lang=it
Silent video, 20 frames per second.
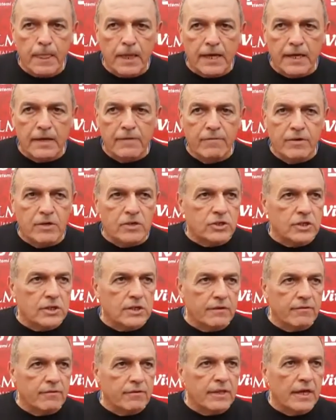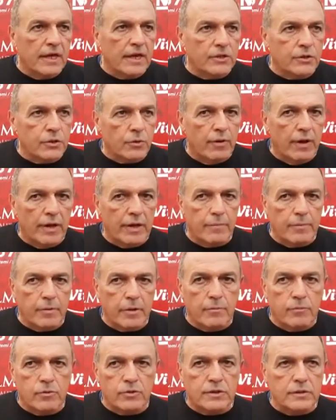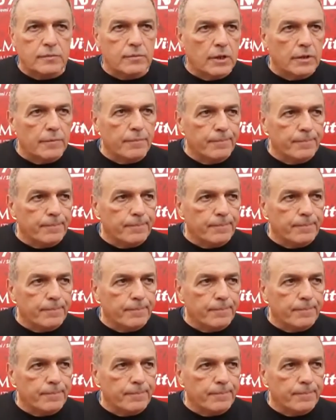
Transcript: che invece deve andare a trovare prima possibile.